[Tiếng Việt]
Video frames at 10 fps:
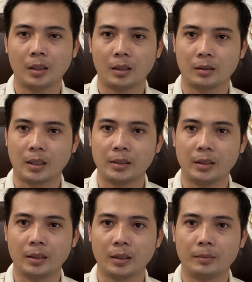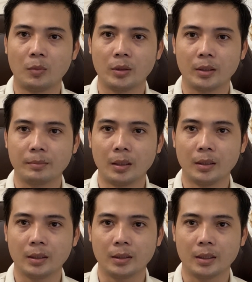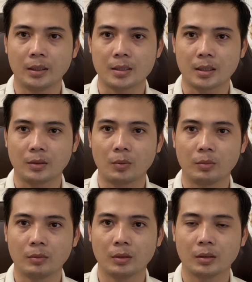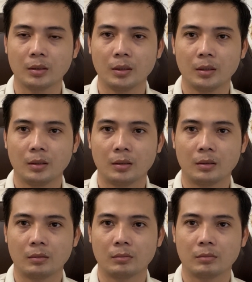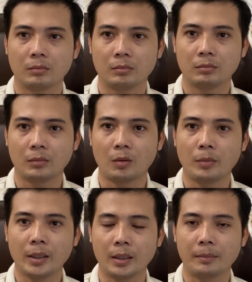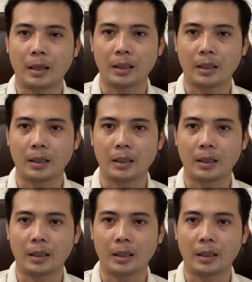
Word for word: Ờ, tại vì ờ, mùa dịch bệnh này thì xanh ờ, cũng không biết là